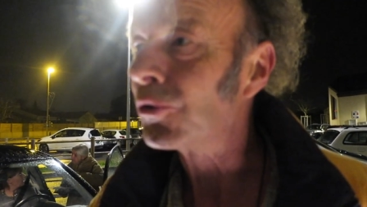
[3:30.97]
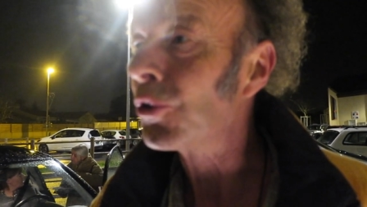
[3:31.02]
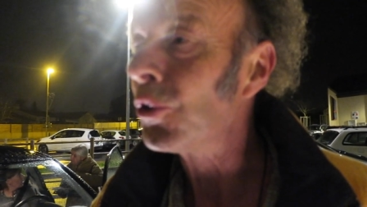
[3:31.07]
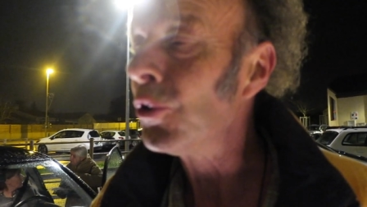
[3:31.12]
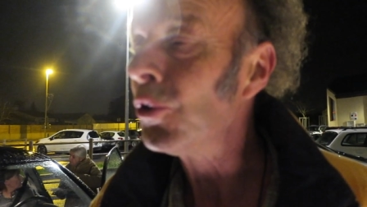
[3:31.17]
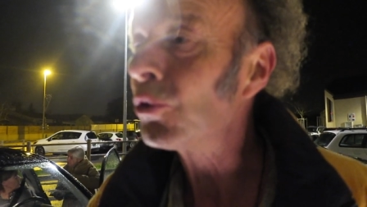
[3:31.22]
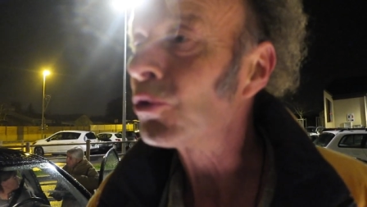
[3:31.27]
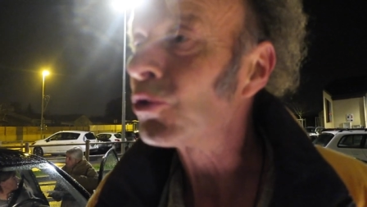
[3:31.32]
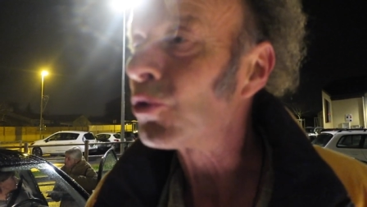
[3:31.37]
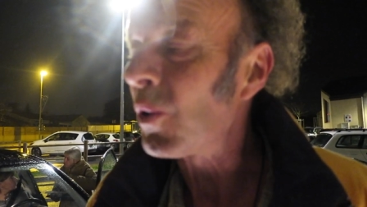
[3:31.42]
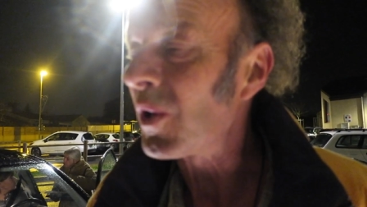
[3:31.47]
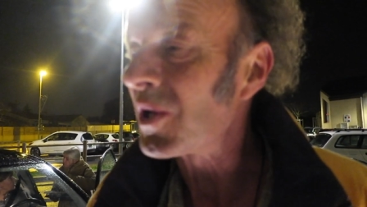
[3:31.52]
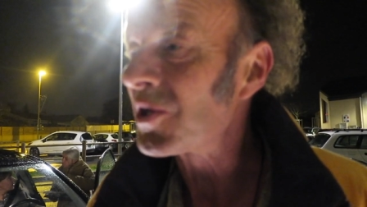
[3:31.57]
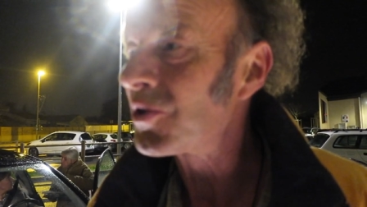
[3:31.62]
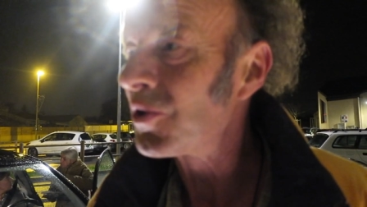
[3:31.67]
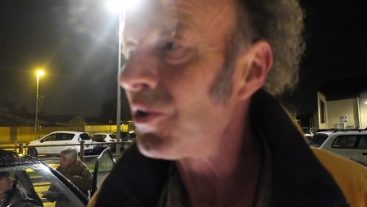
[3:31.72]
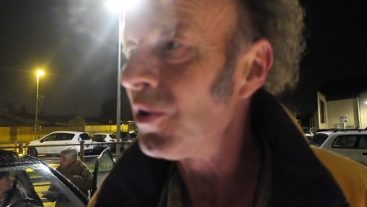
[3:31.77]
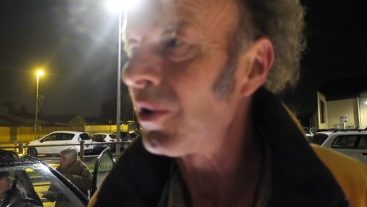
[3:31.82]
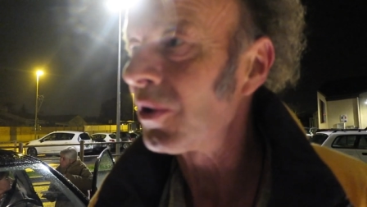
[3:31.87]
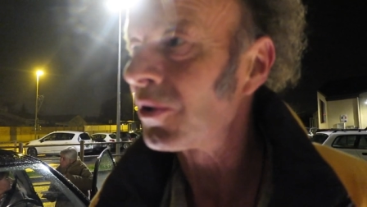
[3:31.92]
deux ou
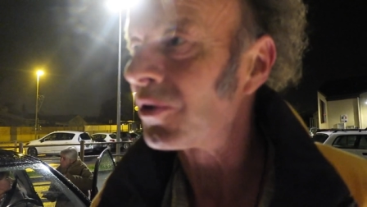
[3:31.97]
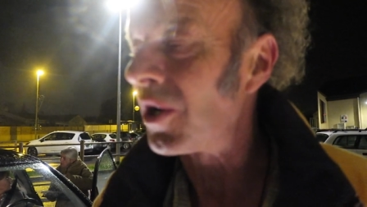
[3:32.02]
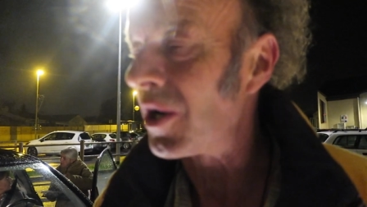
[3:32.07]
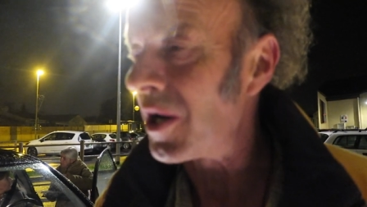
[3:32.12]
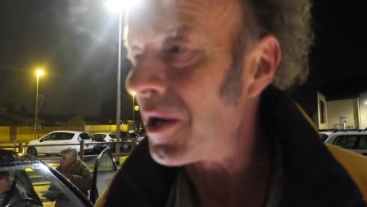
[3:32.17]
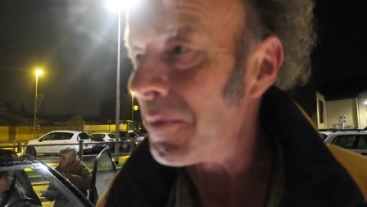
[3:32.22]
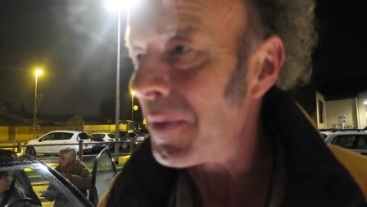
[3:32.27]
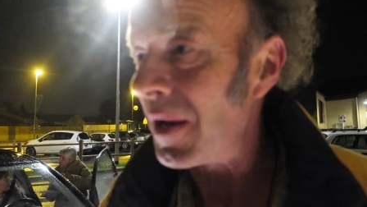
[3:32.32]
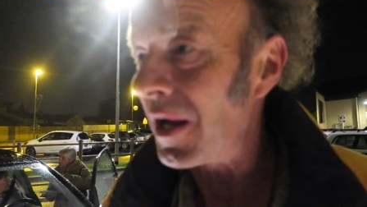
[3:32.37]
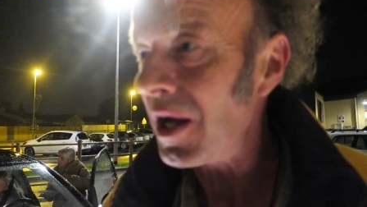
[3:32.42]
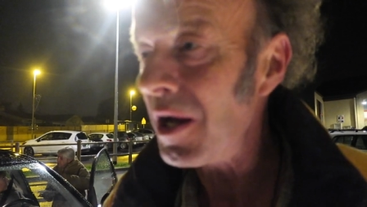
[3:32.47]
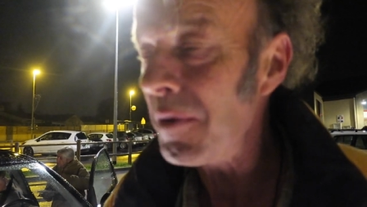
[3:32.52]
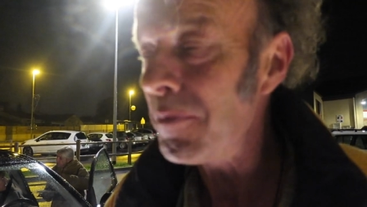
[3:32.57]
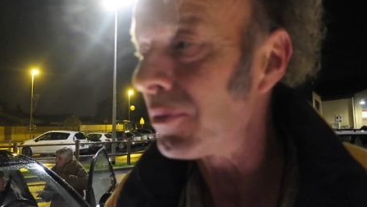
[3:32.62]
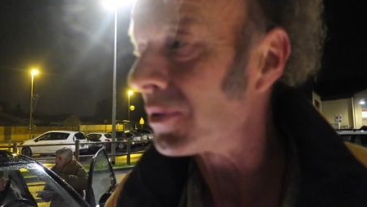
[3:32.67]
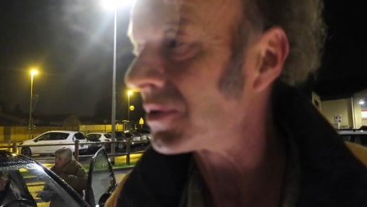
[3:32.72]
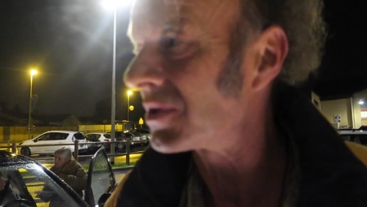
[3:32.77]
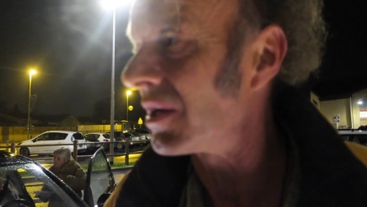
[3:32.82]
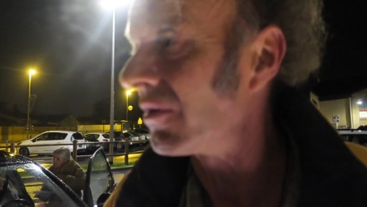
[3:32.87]
trois heures dans les marais pour